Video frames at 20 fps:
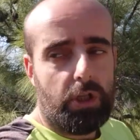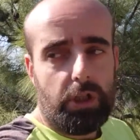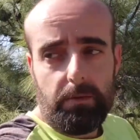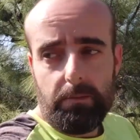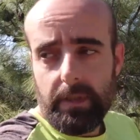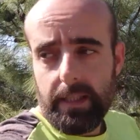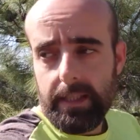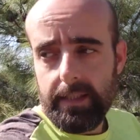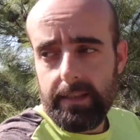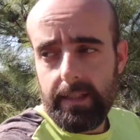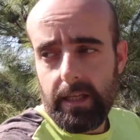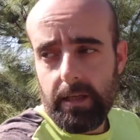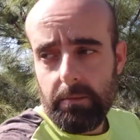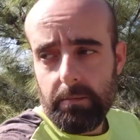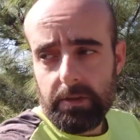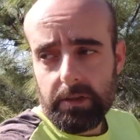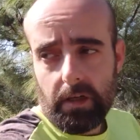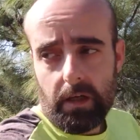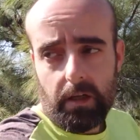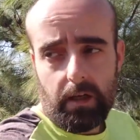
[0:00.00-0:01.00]
Şimdi
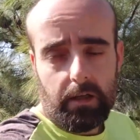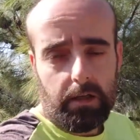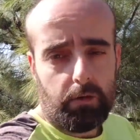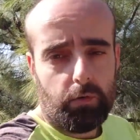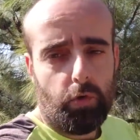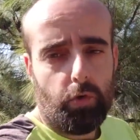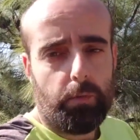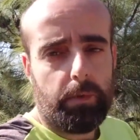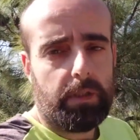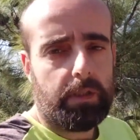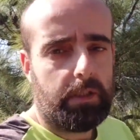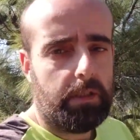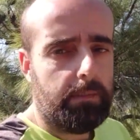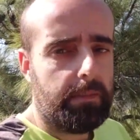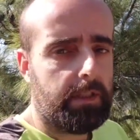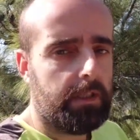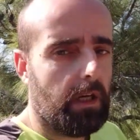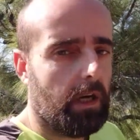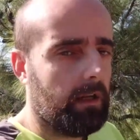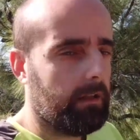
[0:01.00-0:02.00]
gidelim Sarı Ana Türbesi'ni
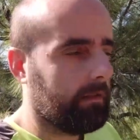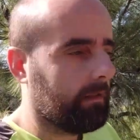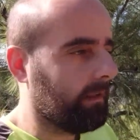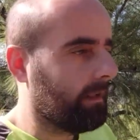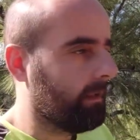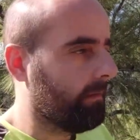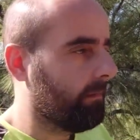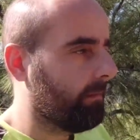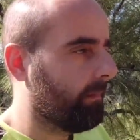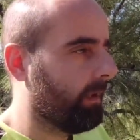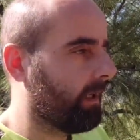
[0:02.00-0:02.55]
bir ziyaret edelim.